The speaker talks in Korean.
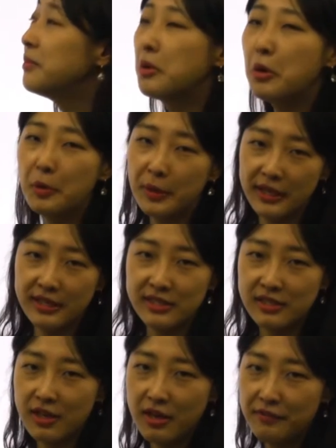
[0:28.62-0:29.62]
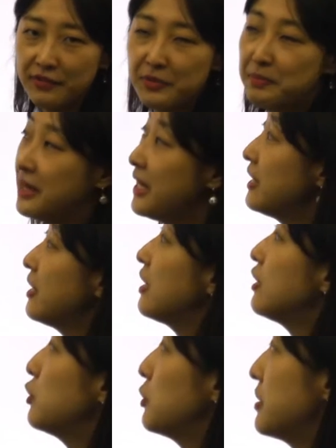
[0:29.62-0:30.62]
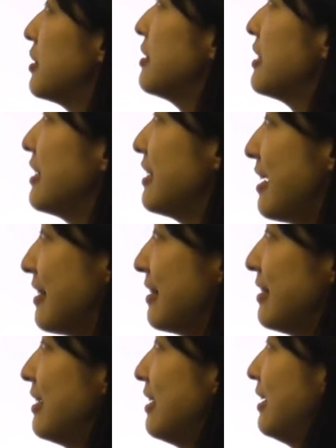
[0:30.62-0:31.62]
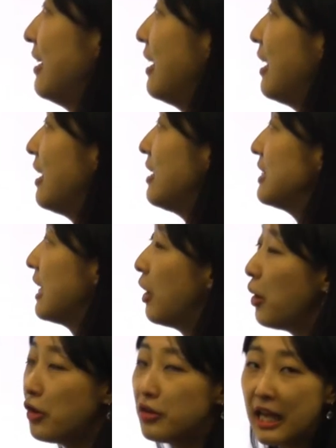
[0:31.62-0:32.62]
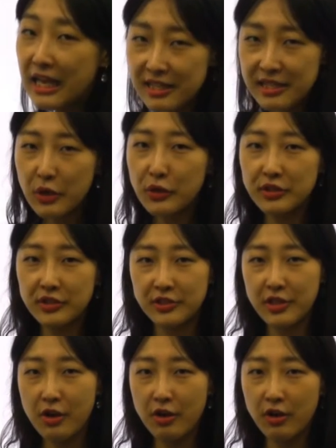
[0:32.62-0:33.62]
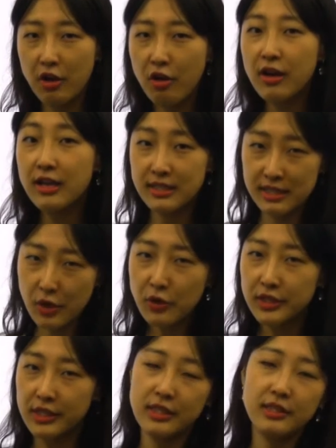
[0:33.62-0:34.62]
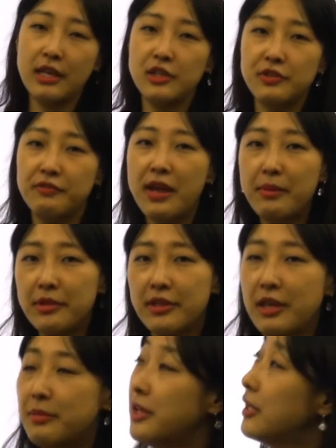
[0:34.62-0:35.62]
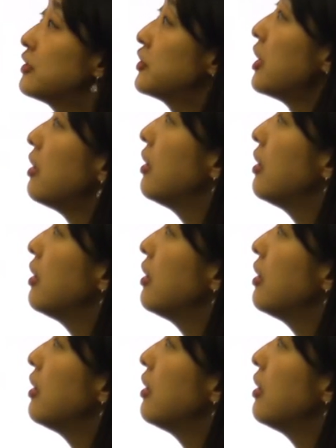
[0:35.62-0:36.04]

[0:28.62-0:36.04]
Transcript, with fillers: poet of the mid 조선 다이너스티. 자, 헌안설어는요. 허가 이제 성이 되겠죠. family name이 되겠죠.